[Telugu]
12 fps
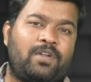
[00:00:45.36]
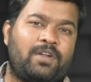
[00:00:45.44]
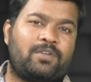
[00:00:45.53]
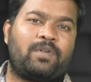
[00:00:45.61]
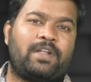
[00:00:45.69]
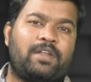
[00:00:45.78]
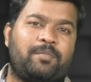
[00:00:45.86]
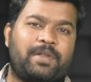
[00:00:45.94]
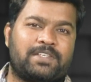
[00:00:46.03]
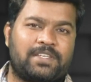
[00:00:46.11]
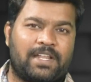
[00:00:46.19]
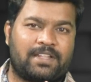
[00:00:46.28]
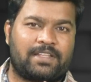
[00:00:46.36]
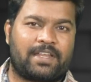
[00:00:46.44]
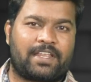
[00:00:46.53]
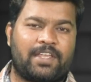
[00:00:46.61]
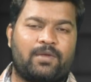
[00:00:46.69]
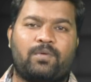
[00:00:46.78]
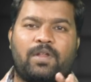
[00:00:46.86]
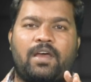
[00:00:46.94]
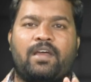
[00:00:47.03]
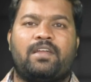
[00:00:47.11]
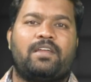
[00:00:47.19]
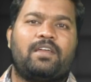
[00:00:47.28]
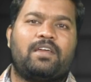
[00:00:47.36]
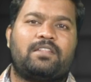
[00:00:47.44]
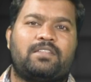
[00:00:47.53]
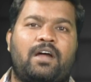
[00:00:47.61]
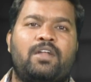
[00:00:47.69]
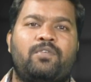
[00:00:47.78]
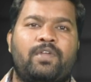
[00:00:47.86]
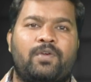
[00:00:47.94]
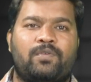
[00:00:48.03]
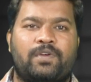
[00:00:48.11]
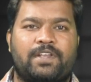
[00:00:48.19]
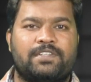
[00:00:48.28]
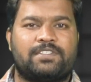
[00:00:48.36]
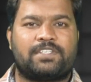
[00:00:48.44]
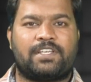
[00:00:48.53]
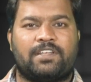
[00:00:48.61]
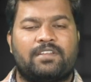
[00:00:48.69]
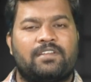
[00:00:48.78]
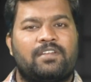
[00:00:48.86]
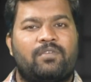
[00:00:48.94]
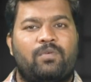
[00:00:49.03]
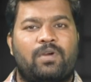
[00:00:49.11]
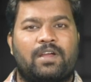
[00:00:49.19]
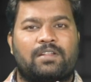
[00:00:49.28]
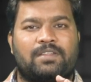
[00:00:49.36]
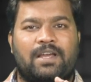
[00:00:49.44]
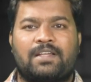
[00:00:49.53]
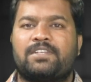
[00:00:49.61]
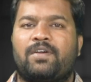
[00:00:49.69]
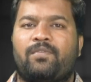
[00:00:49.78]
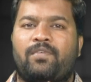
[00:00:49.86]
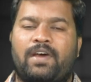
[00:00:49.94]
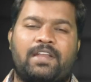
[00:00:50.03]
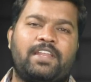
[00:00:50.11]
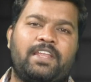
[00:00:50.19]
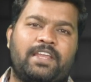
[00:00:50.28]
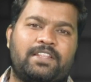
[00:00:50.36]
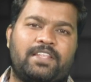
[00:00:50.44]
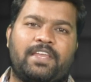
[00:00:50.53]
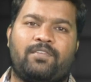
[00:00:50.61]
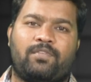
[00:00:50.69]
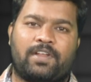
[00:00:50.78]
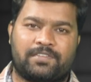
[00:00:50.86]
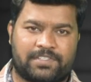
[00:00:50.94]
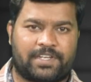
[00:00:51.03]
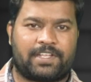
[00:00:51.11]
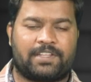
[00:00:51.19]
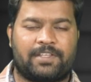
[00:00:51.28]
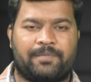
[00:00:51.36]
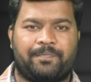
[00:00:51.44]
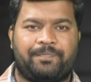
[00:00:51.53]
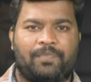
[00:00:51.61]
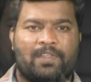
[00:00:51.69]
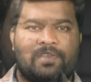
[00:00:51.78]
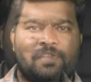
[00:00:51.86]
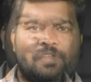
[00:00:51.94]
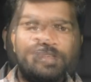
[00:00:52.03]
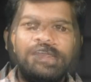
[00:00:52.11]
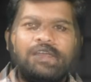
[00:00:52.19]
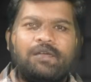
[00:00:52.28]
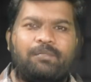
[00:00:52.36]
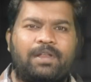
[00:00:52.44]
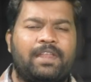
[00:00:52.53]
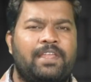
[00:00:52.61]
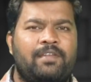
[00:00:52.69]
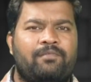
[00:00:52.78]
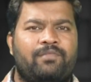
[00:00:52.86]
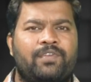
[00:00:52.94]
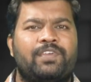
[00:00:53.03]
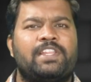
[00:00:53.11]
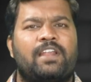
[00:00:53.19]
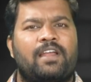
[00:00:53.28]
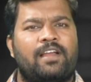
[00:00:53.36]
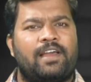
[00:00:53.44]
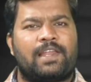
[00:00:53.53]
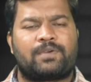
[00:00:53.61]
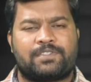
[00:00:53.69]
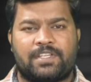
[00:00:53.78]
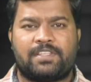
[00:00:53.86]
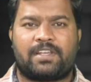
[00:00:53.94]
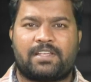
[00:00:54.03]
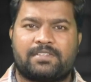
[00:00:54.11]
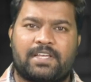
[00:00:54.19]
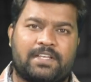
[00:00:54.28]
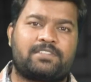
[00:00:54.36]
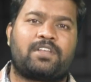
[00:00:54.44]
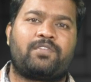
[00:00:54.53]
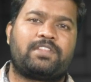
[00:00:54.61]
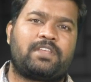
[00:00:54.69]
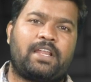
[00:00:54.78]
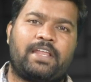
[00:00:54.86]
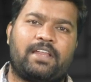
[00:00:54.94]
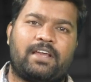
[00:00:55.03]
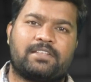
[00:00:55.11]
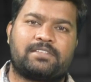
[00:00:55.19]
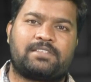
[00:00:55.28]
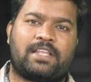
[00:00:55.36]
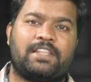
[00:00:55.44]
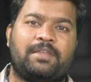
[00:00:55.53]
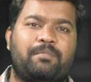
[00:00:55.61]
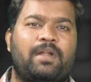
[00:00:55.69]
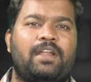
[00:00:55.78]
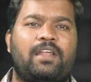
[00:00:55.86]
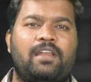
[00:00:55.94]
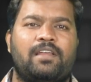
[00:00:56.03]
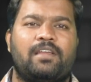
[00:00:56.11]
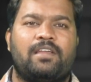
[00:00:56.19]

ఉన్నటువంటి ప్రజలందరికీ కూడా థర్డ్ వేవ్ గురించి ఒక తాజా వార్నింగ్ అయితే ఇవ్వడం జరిగింది మరి వివిధ రంగాలకు చెందిన శాస్త్రవేత్తలైన సందీప్ మండల్